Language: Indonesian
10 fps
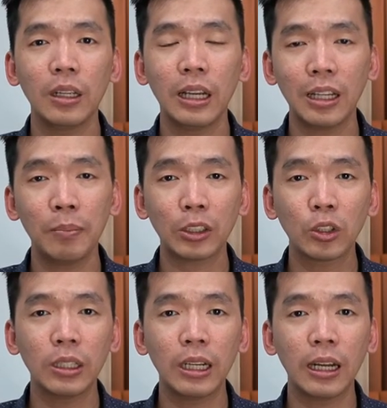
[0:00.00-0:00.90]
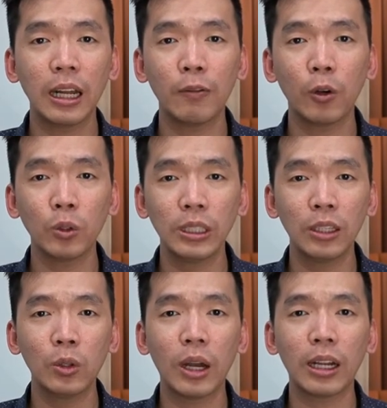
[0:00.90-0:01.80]
Yang dimaksud dengan
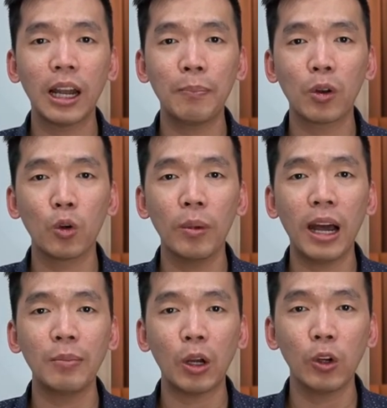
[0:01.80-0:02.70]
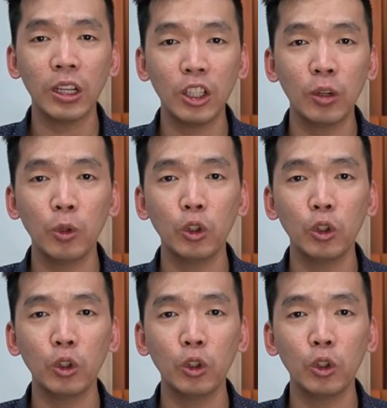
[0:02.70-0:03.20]
evolusi itu adalah perubahan makhluk hidup